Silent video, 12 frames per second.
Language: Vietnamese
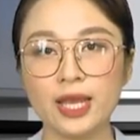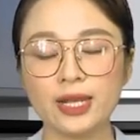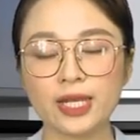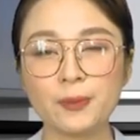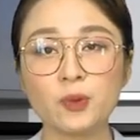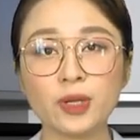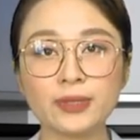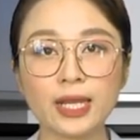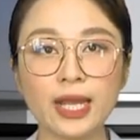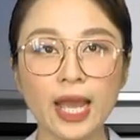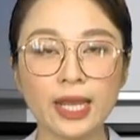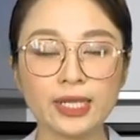Ngày 5
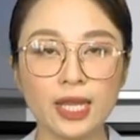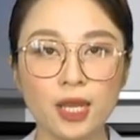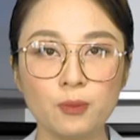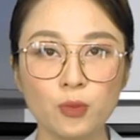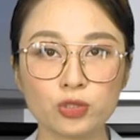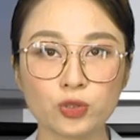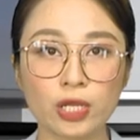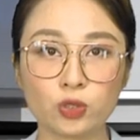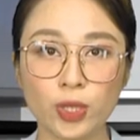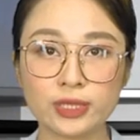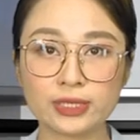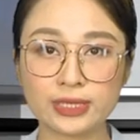tháng 2, một thỏa
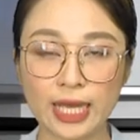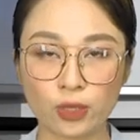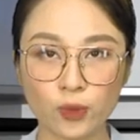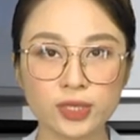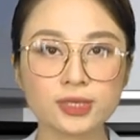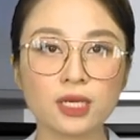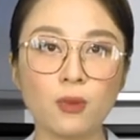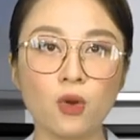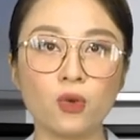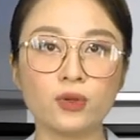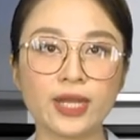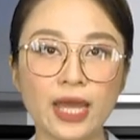thuận giải quyết sơ
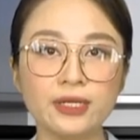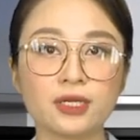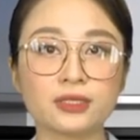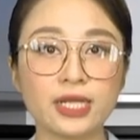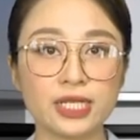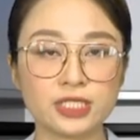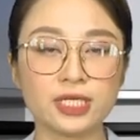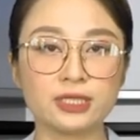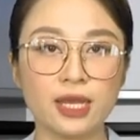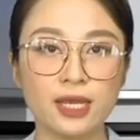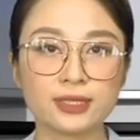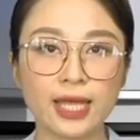bộ đã được đệ
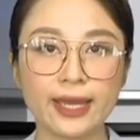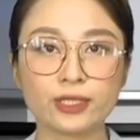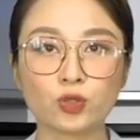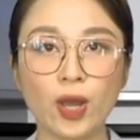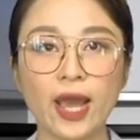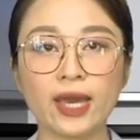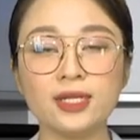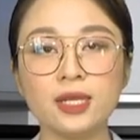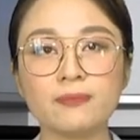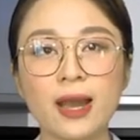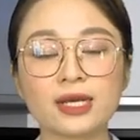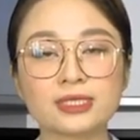trình tại Tòa án
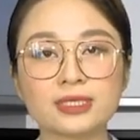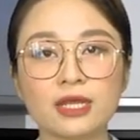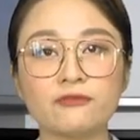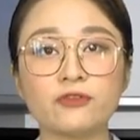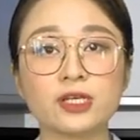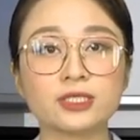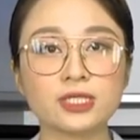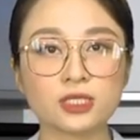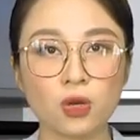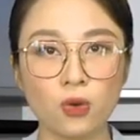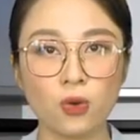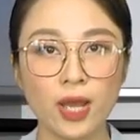Liên bang San
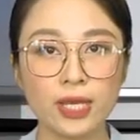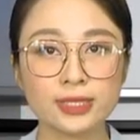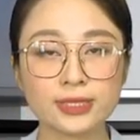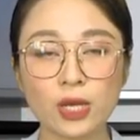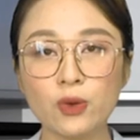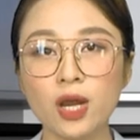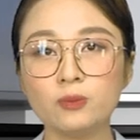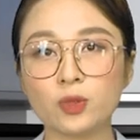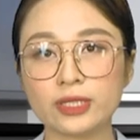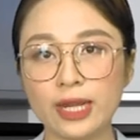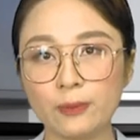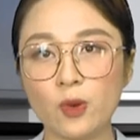Francisco sau hơn
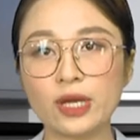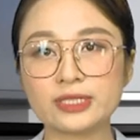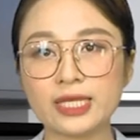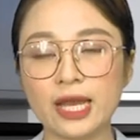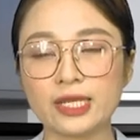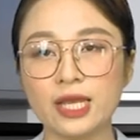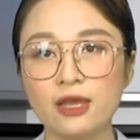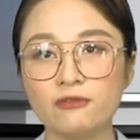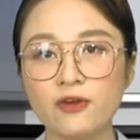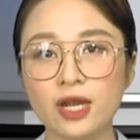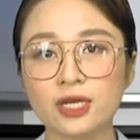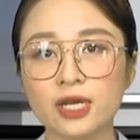một năm hòa giải
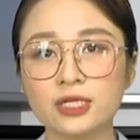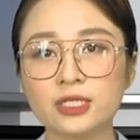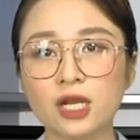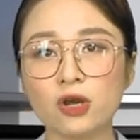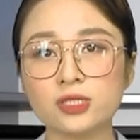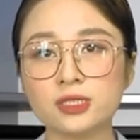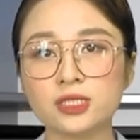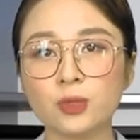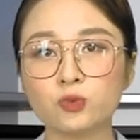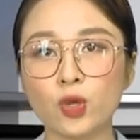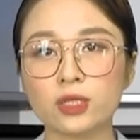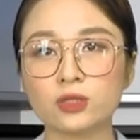và cần có sự
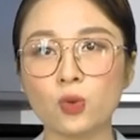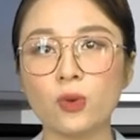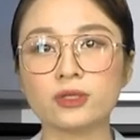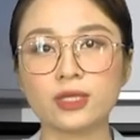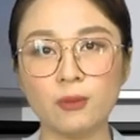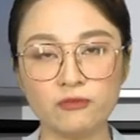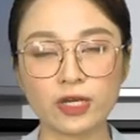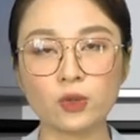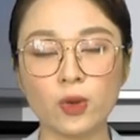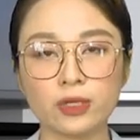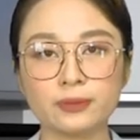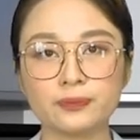chấp thuận của thẩm phán quận.